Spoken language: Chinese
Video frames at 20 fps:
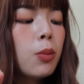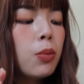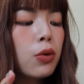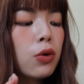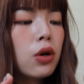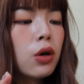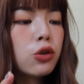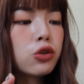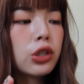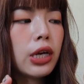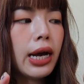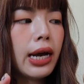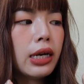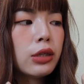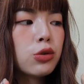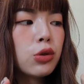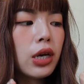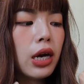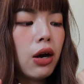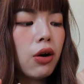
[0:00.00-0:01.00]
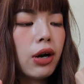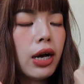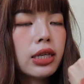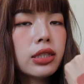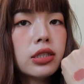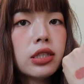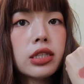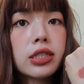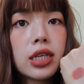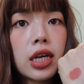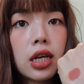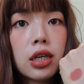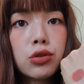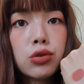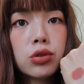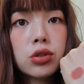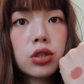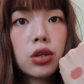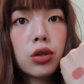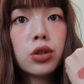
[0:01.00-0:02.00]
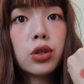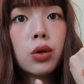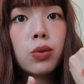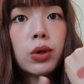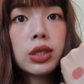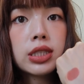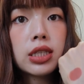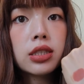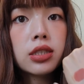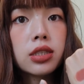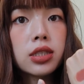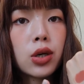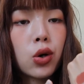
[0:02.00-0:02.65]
不过我觉得它最好看是你上上去之后用卫生纸